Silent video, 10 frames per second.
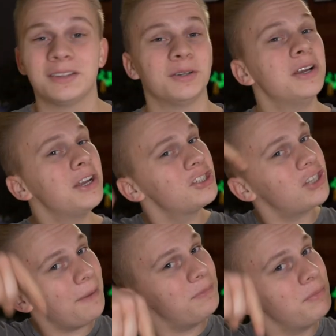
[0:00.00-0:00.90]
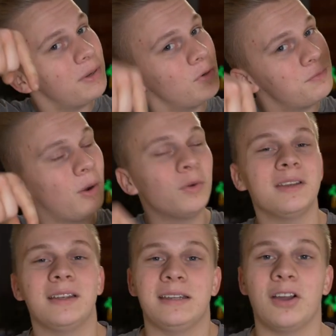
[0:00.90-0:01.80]
also schreibt sie mir ruhig mal
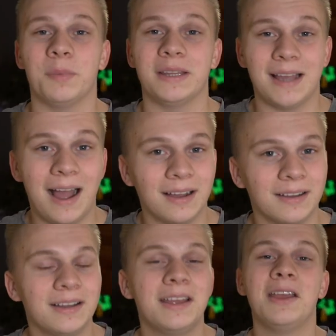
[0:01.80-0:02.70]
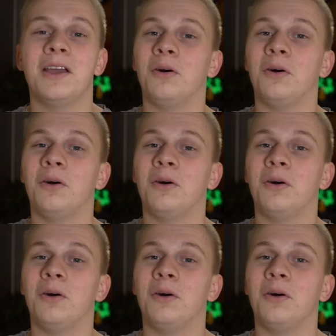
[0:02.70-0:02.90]
unten in die Kommentare.